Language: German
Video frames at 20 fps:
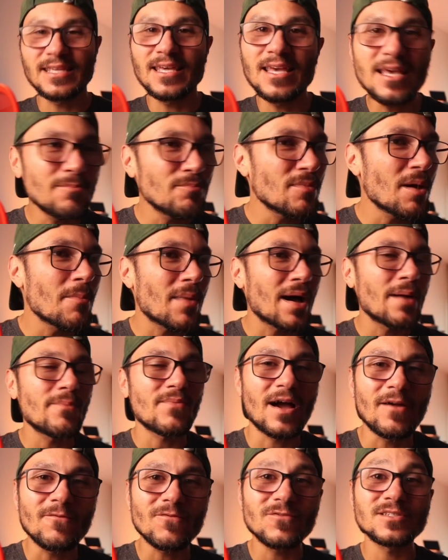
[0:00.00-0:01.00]
jedem in meinem
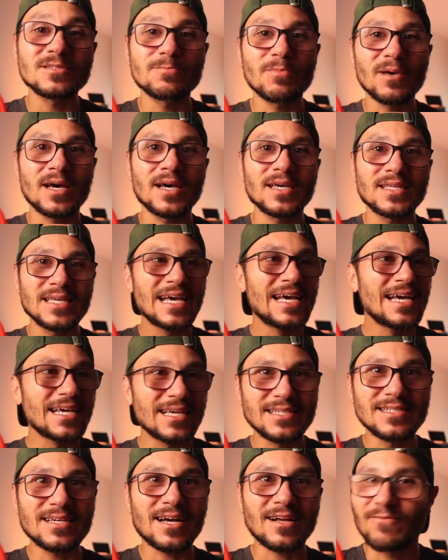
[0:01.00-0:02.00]
Einflussbereich
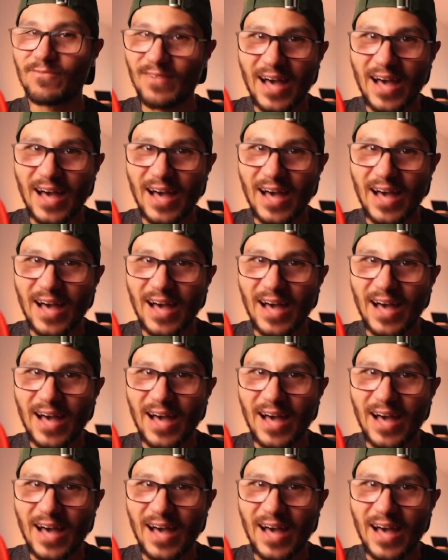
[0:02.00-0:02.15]
gesagt,